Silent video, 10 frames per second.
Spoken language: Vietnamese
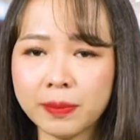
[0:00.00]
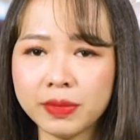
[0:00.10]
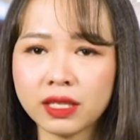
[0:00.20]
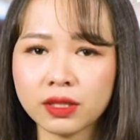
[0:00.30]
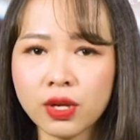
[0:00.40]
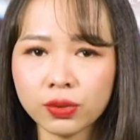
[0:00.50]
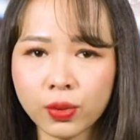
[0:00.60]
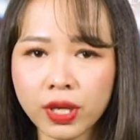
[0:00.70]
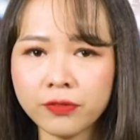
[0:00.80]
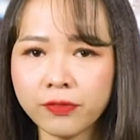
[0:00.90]
giảm dần
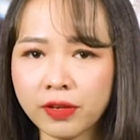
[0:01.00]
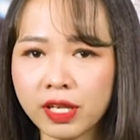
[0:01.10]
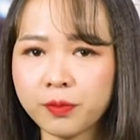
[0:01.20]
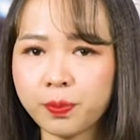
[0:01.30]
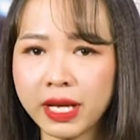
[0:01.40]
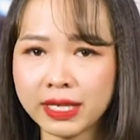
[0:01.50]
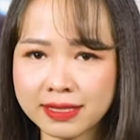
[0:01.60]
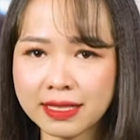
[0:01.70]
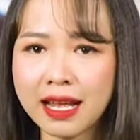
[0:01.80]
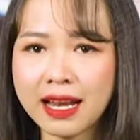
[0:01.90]
Three Falling
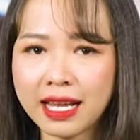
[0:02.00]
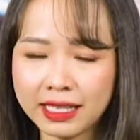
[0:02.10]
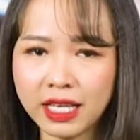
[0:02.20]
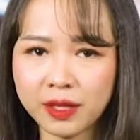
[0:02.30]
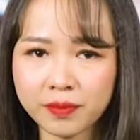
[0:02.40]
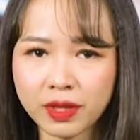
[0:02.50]
Peaks là gì?